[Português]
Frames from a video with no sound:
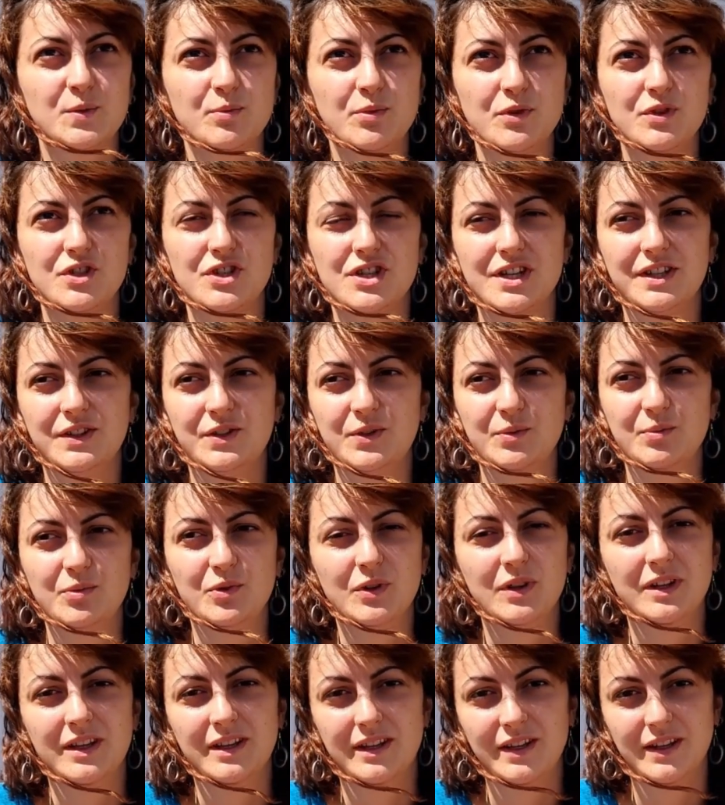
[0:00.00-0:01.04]
projeto
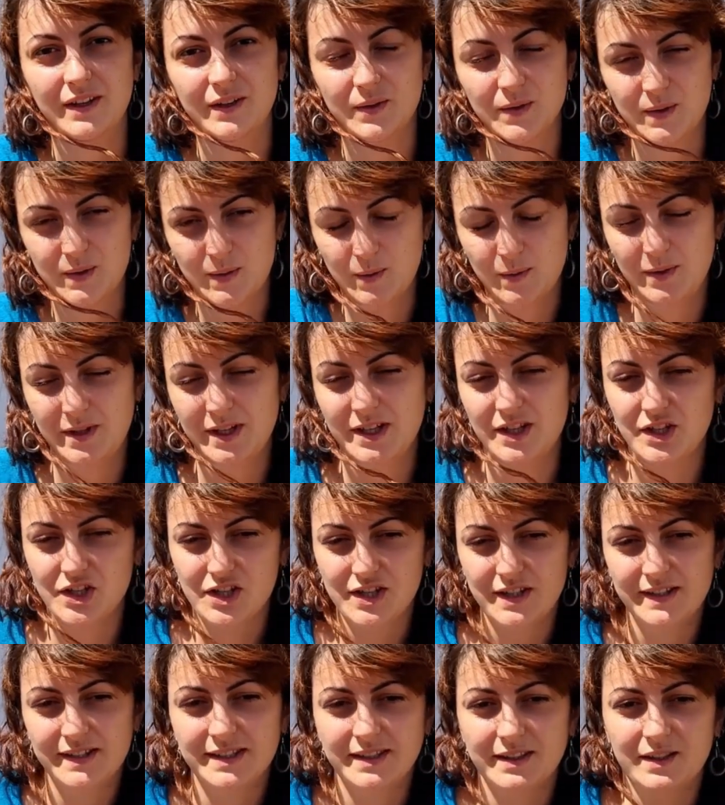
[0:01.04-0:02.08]
porque eu estudei
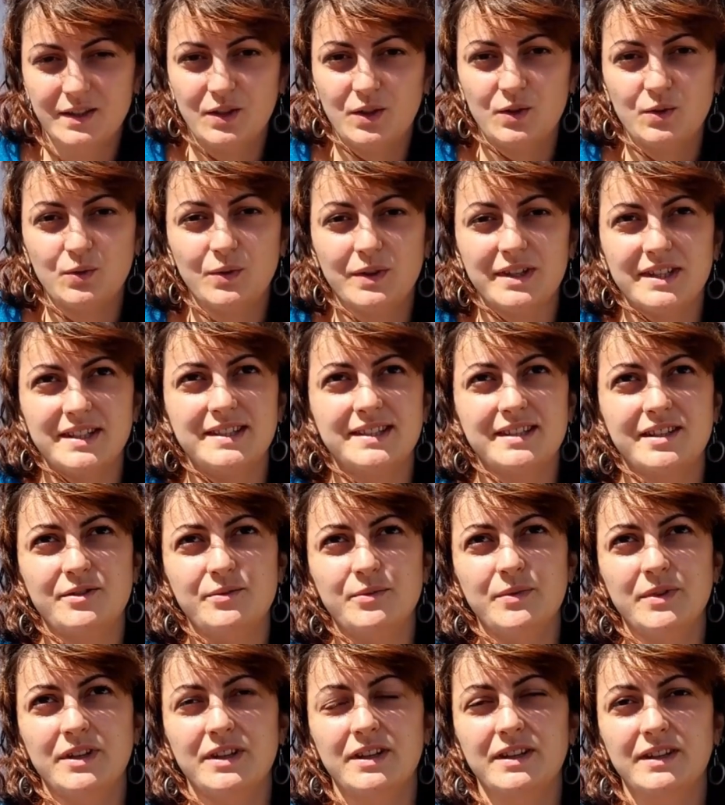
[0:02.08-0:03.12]
ciência da educação,